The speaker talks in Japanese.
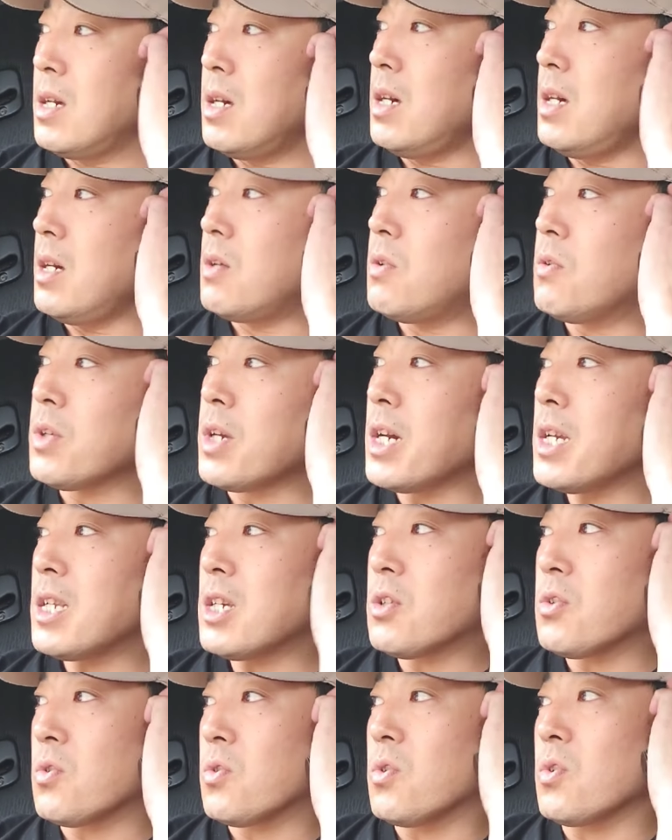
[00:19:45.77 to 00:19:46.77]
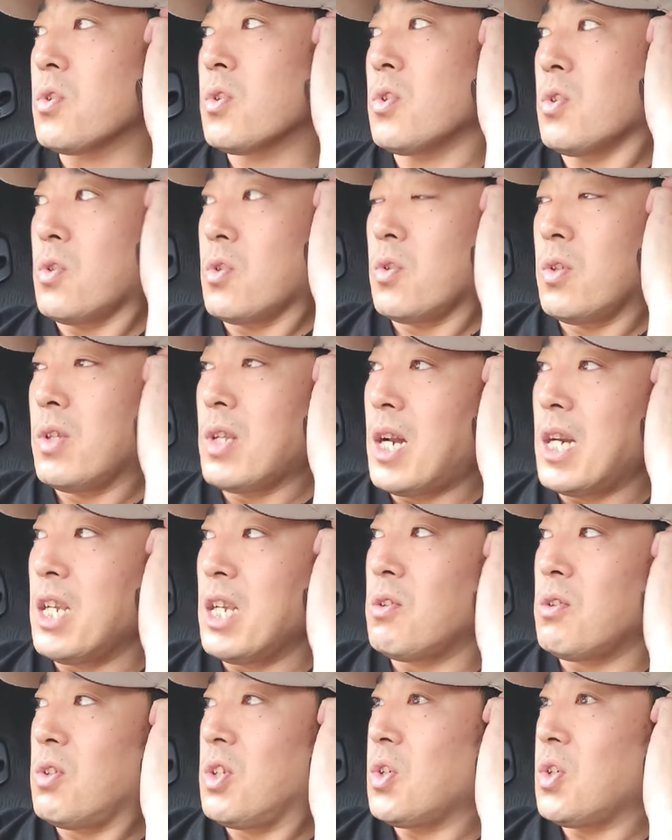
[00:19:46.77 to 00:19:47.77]
えー、この間ちょっとそのなり
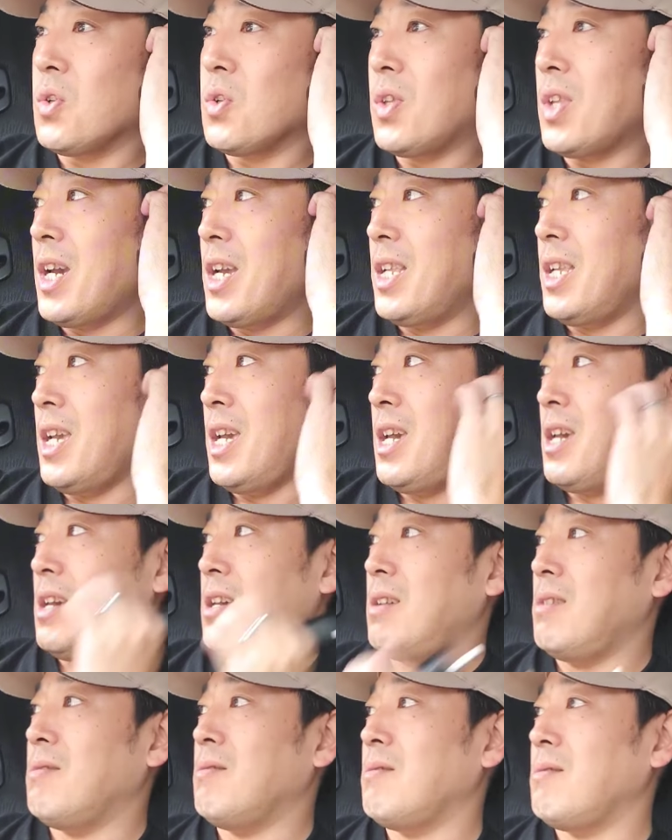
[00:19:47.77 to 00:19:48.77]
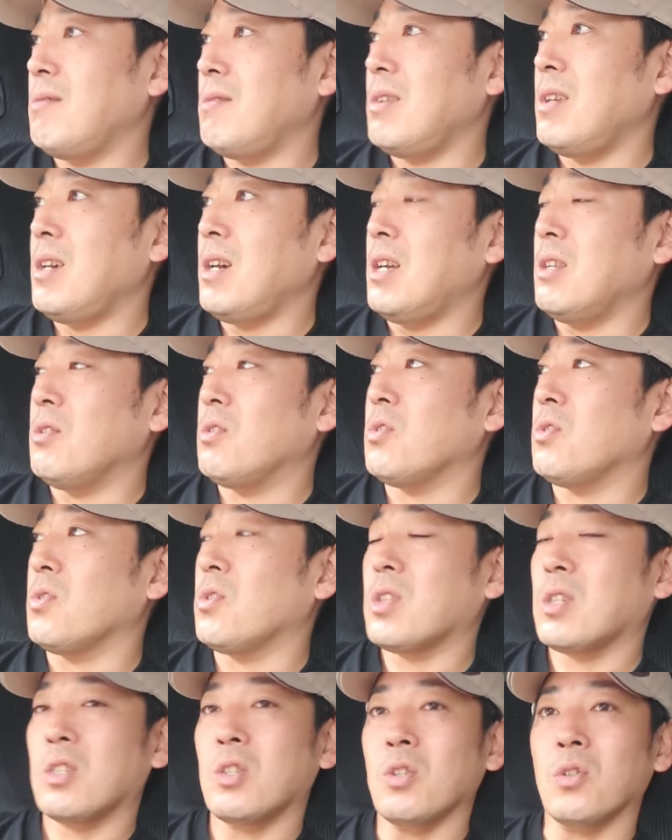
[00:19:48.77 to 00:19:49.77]
よる状態であのちょっ
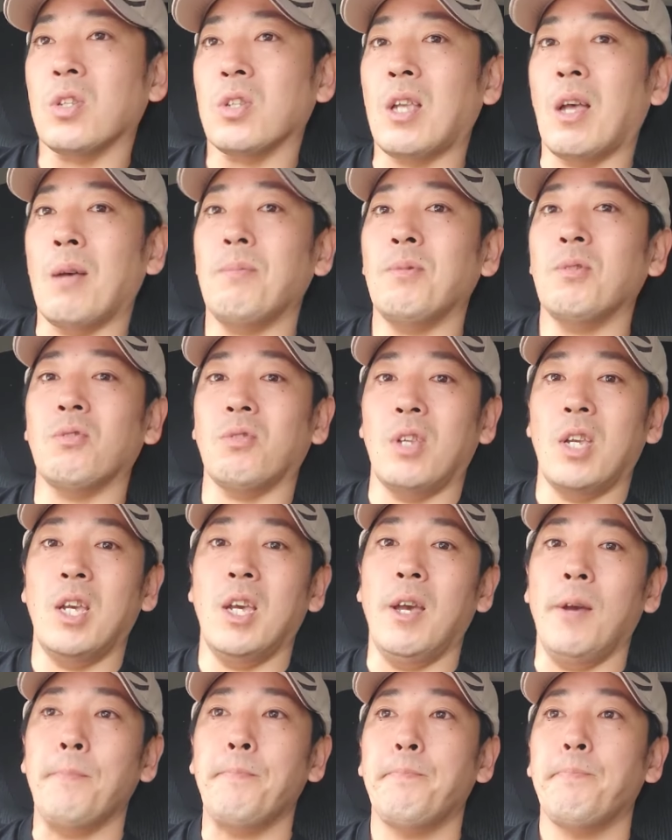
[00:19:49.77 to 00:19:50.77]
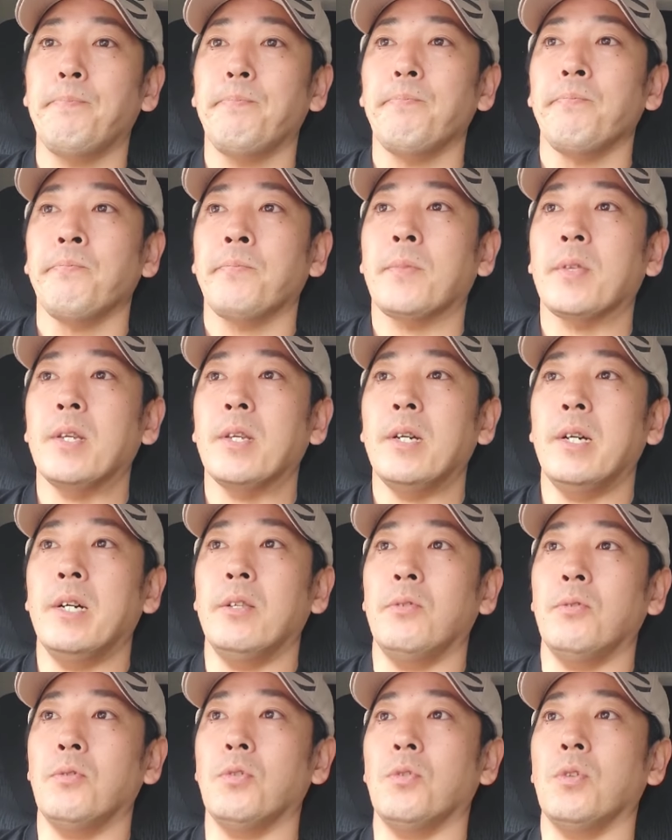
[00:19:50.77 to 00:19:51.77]
と寒くてあ
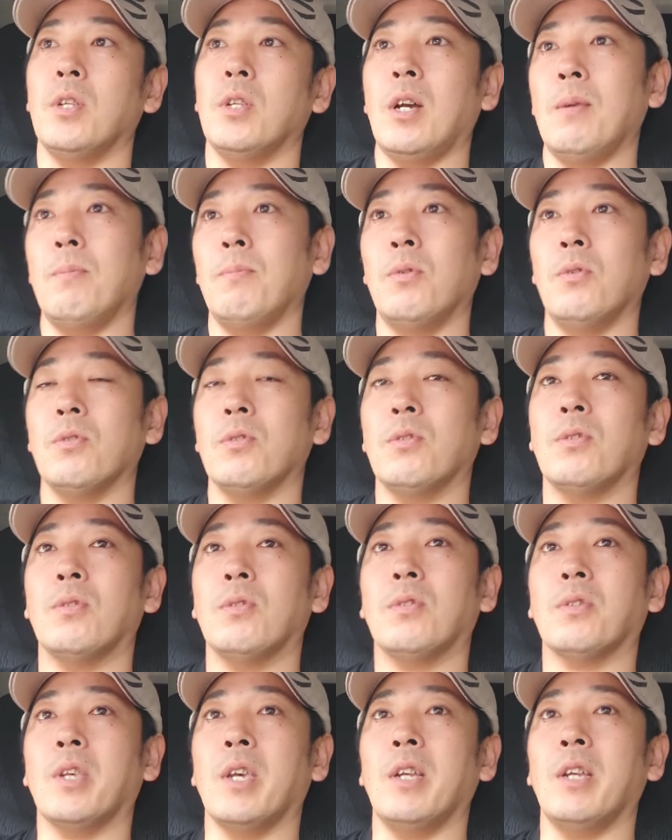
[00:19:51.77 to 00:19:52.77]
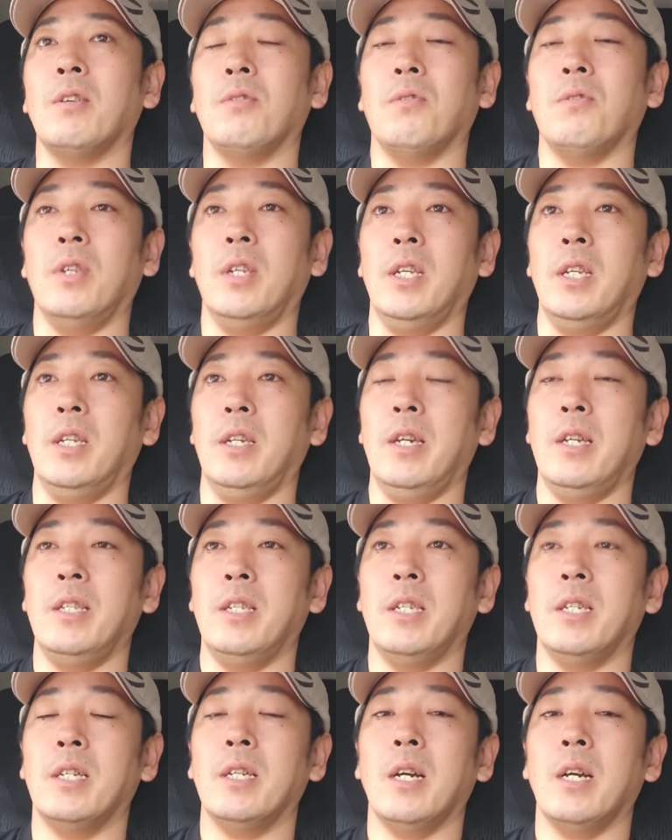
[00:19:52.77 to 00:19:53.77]
のちょっと暖房つけるのに
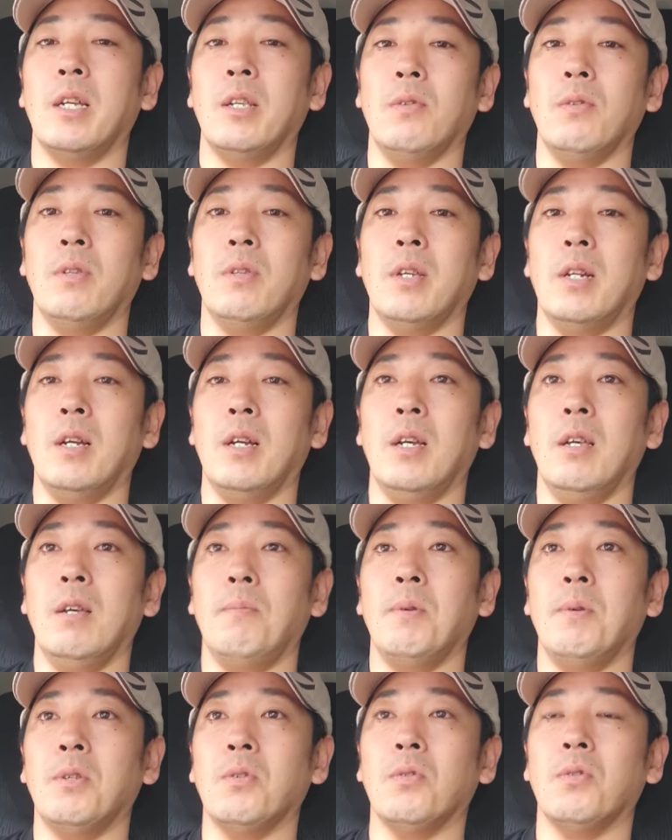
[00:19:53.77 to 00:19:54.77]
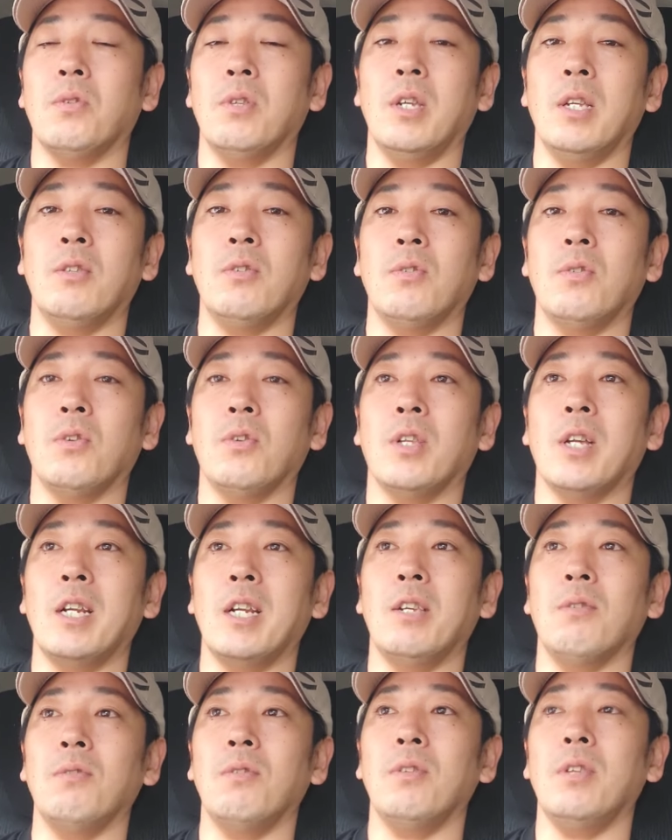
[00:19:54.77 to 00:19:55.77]
エンジンかけとったらやっぱちょっとねずっとな
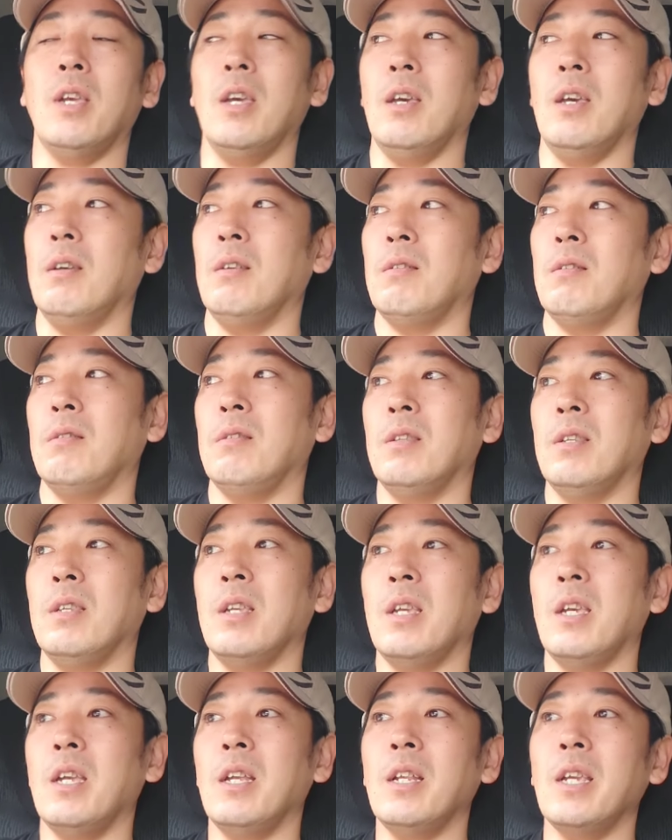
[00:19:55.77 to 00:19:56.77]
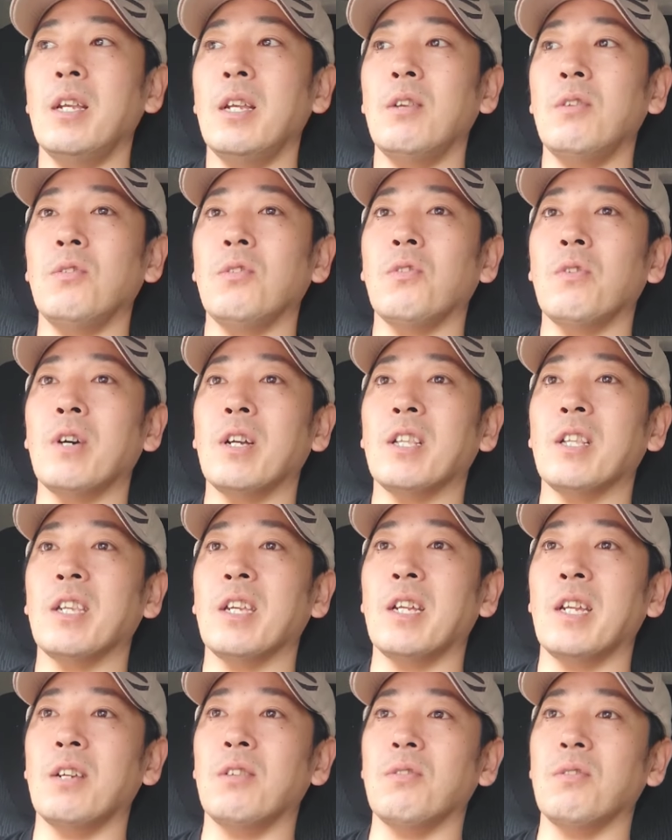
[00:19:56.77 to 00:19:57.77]
りよって寝れるのは
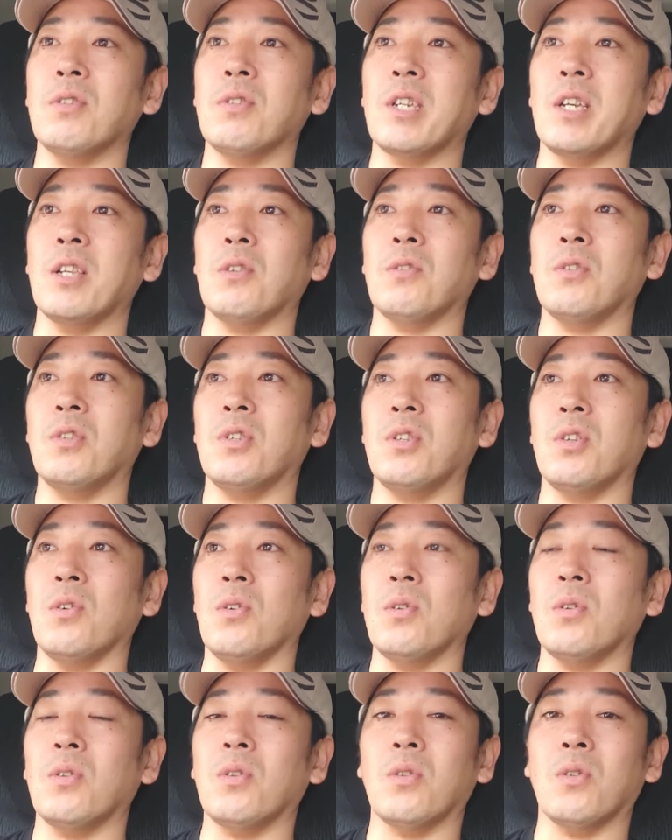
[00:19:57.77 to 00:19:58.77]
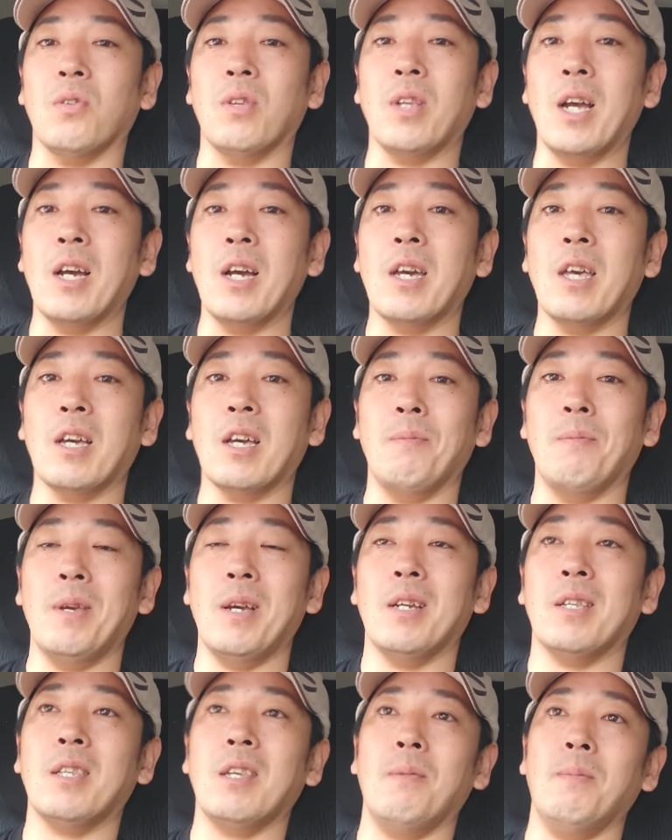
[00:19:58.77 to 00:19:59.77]
寝れるっすけどちょっと何回か
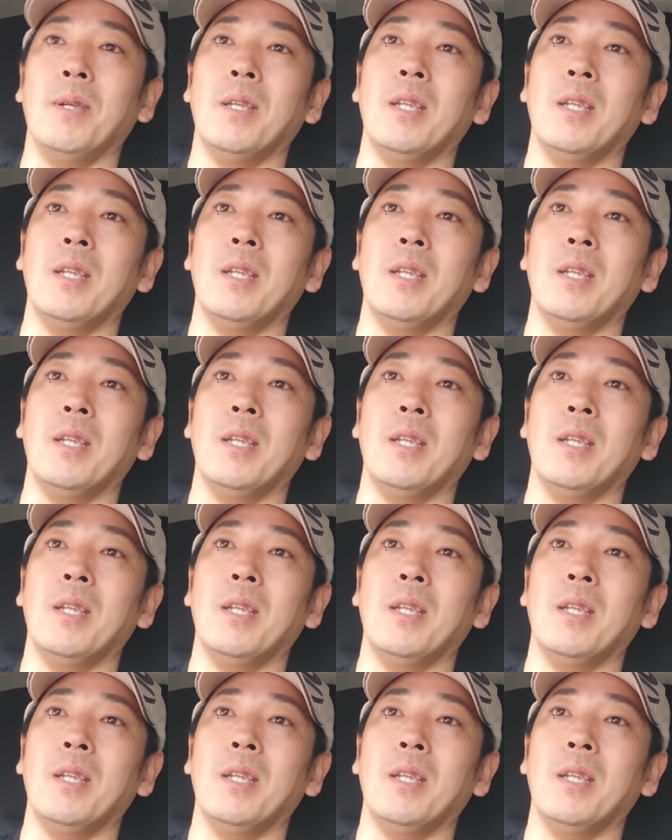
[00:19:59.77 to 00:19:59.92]
目が覚